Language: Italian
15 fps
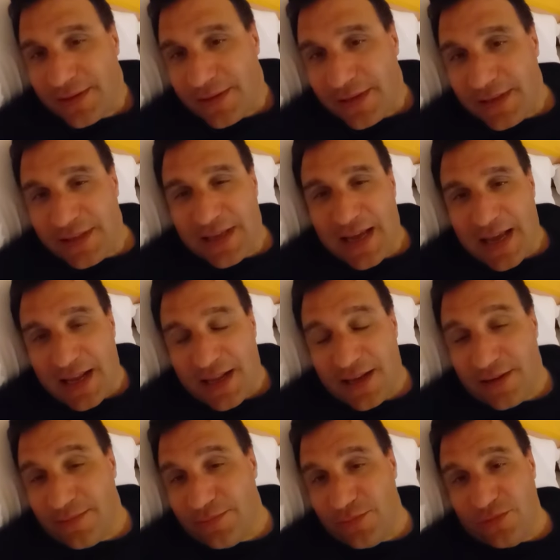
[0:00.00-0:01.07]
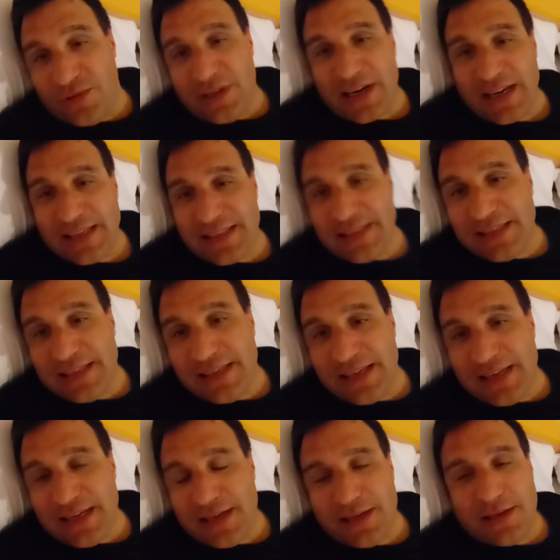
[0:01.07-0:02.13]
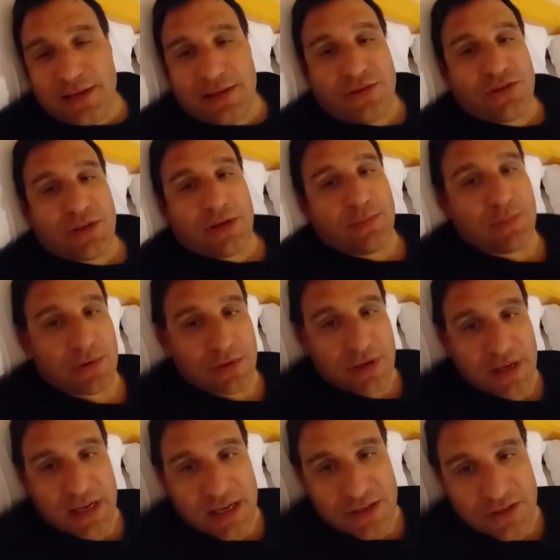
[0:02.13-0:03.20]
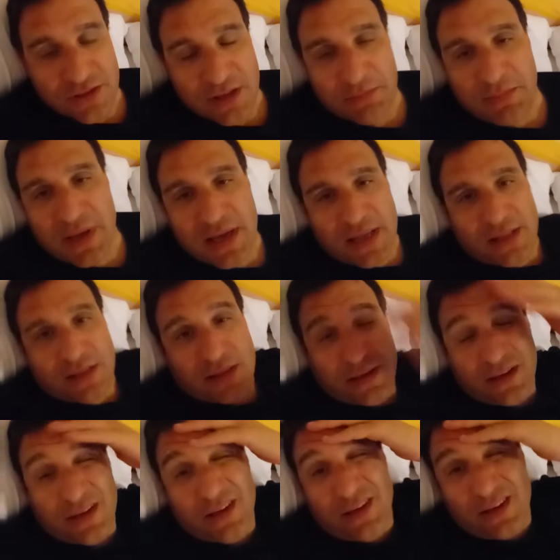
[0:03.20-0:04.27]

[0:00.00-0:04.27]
l'Italia, tutti i ragazzini, celebrolesi, dementi,